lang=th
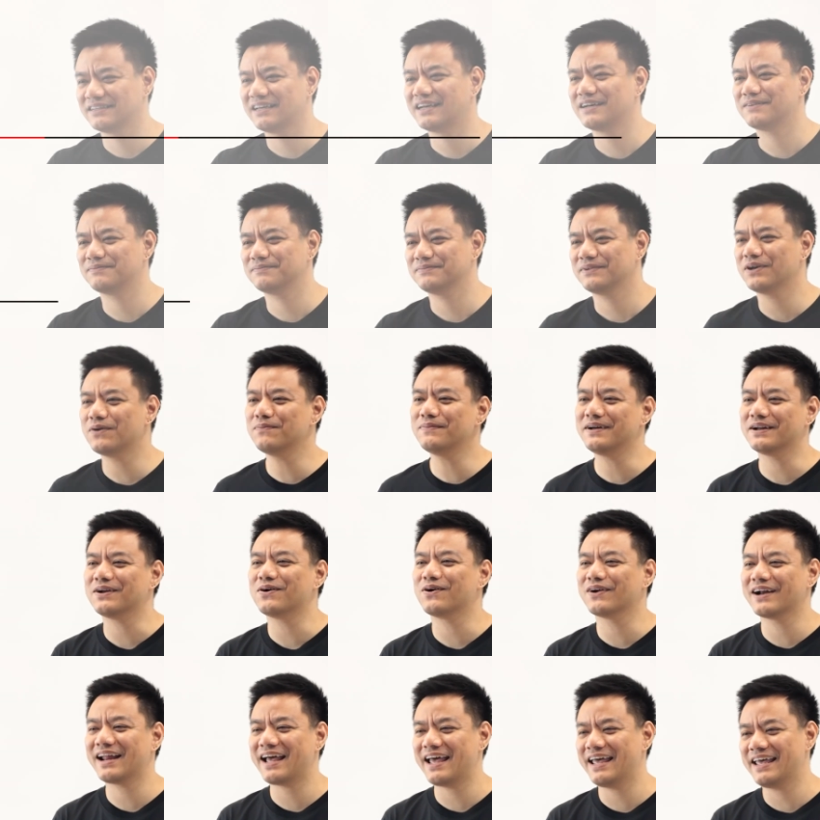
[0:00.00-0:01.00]
ครับก็เหมือน
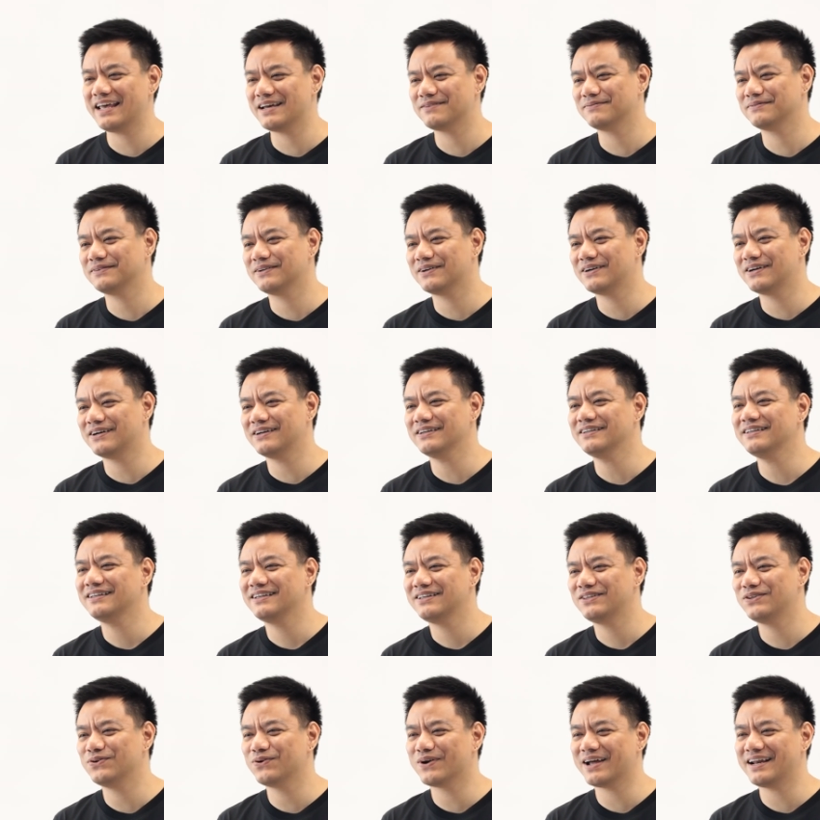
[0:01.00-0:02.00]
ของไทยครับก็
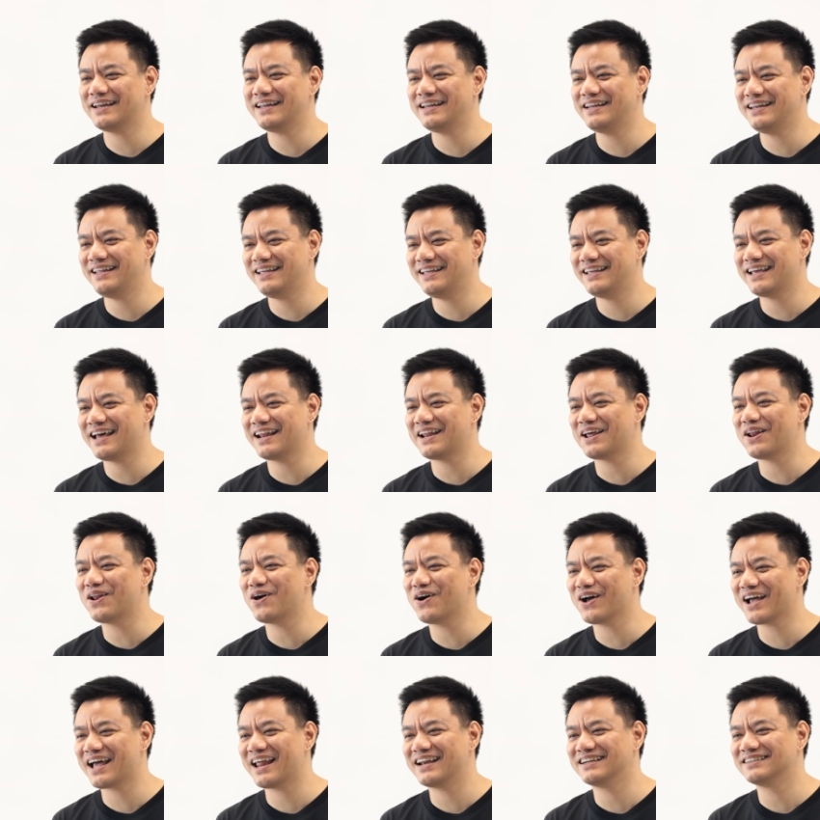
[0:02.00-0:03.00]
อยู่กันดีๆอย่าทะ
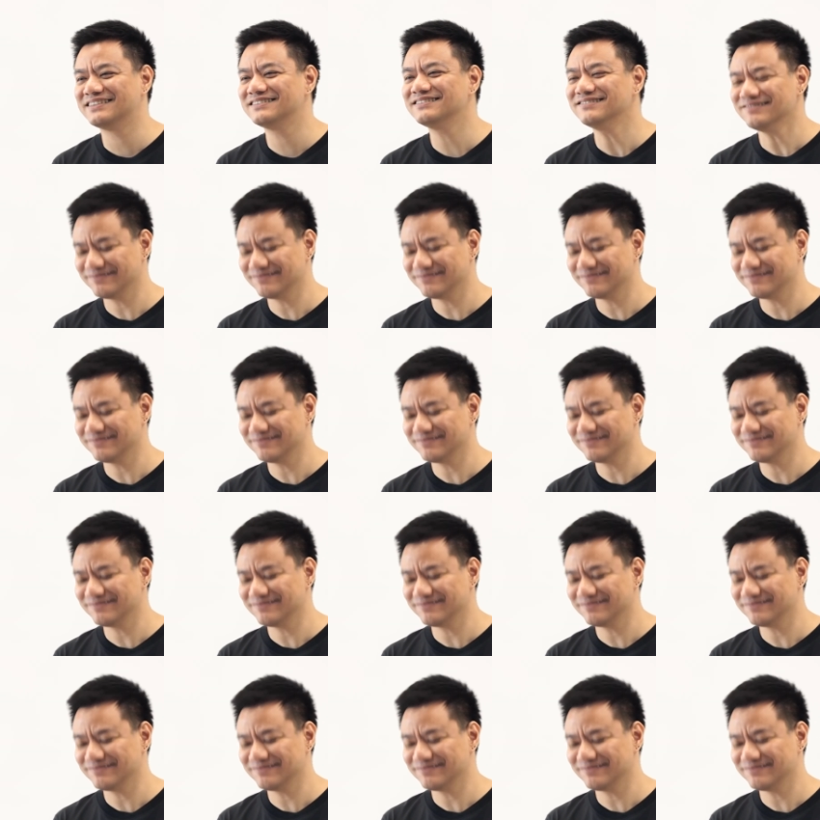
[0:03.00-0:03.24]
เลาะกัน